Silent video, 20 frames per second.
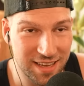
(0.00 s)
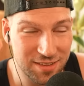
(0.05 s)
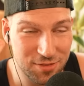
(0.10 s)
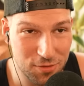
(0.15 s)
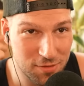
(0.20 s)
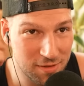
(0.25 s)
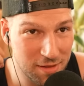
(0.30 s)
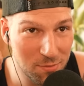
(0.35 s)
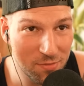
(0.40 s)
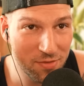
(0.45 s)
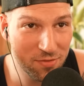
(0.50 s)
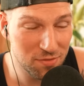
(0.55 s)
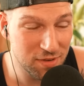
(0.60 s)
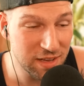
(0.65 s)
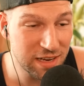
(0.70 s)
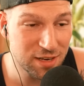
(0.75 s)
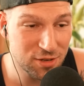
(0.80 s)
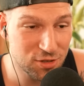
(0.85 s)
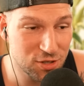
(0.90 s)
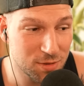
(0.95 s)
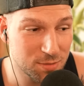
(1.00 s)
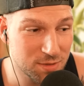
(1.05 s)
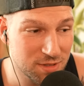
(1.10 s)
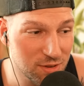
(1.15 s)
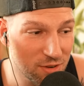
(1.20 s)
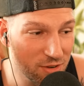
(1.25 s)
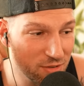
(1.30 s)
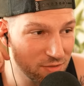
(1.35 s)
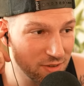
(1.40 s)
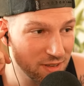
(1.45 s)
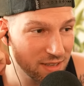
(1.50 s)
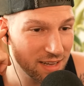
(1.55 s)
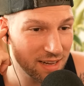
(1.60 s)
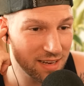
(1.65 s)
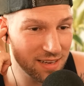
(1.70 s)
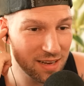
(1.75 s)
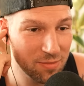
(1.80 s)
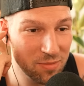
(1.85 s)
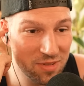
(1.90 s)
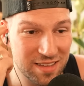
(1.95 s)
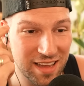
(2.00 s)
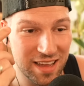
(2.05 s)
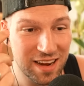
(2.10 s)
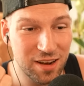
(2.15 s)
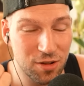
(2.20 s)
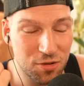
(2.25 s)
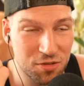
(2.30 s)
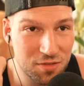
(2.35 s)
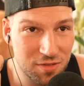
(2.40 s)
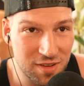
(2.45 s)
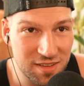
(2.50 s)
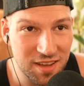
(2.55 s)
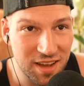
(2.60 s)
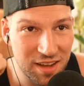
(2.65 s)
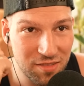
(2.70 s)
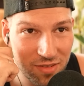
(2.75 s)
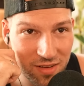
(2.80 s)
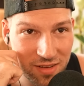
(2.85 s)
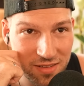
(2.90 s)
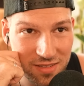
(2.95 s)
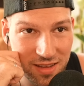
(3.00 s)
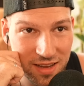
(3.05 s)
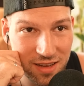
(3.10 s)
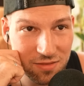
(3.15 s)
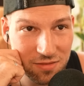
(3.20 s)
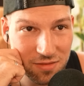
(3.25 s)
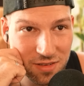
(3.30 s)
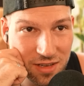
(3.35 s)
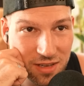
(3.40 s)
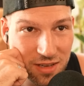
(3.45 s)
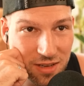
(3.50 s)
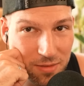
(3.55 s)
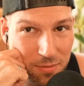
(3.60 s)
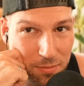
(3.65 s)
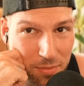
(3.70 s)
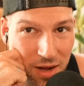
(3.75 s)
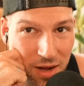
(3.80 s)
also es gibt viele Jobs, die euch fit halten, aber es kann halt auch sowas Einfaches sein, wie im